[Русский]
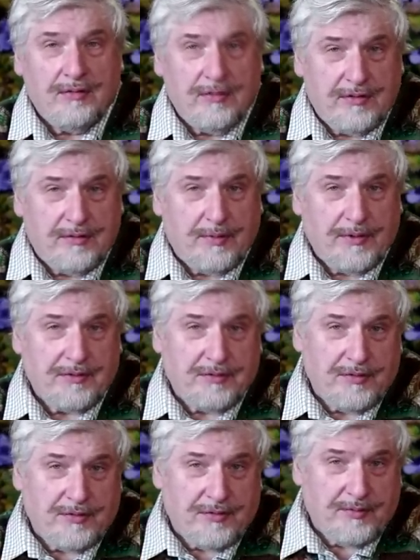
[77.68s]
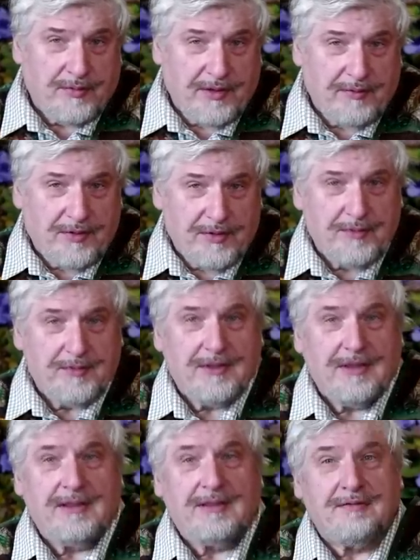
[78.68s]
То есть, поскольку мы не можем
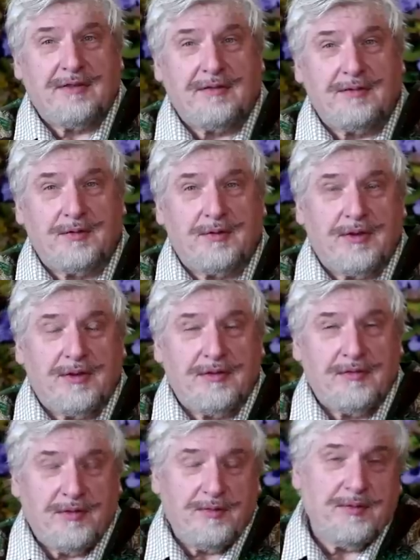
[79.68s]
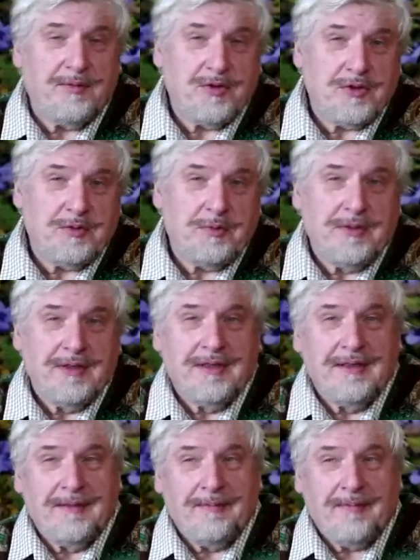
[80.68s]
залезть вовнутрь, но мы можем
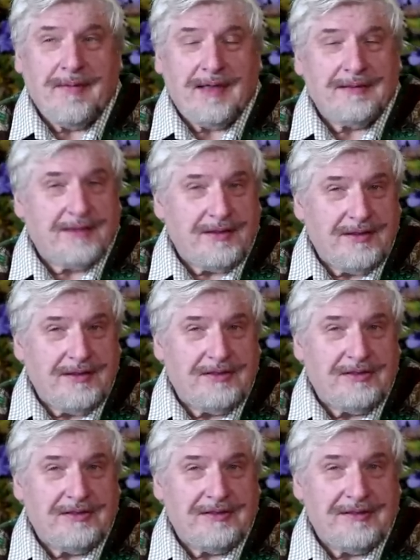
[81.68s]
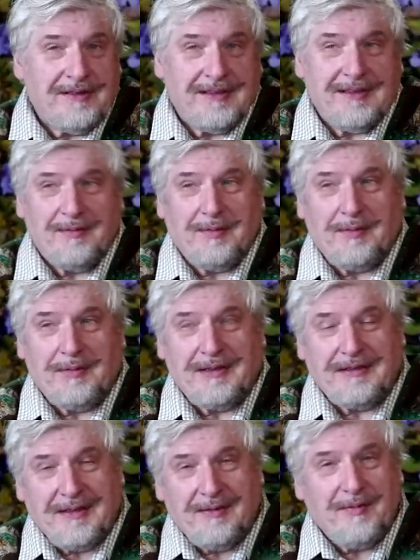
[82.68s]
оценить, какими
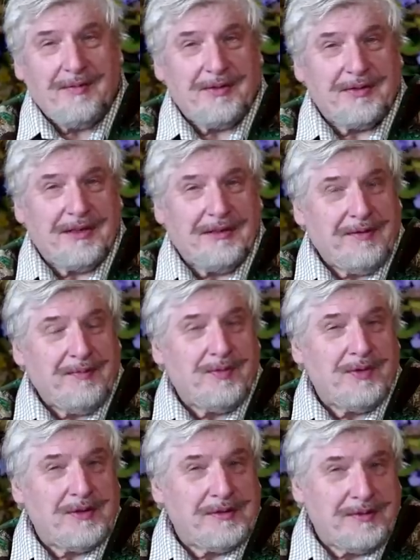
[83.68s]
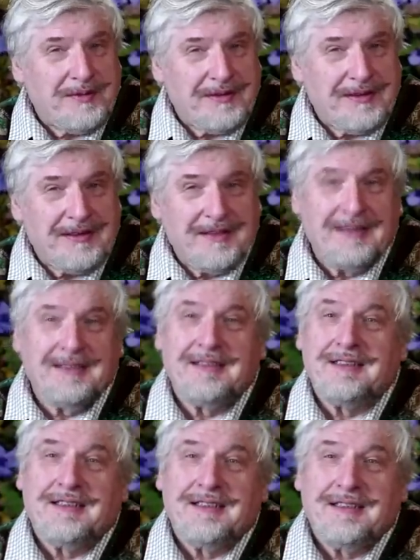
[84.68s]
областями мозга вы пользуете,
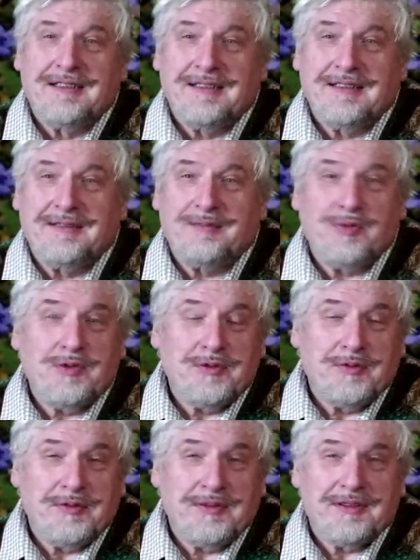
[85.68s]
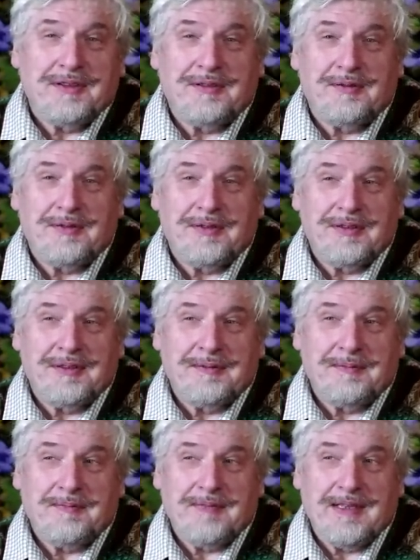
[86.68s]
используете
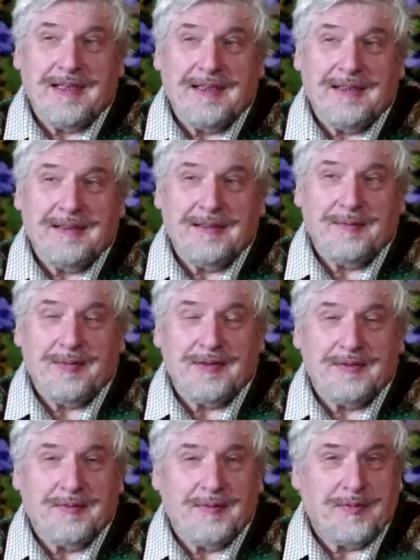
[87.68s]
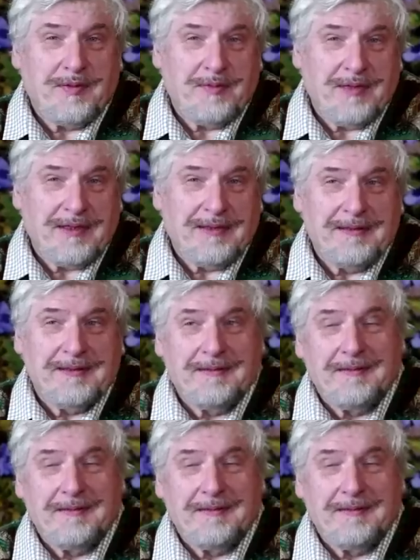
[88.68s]
которые для, например,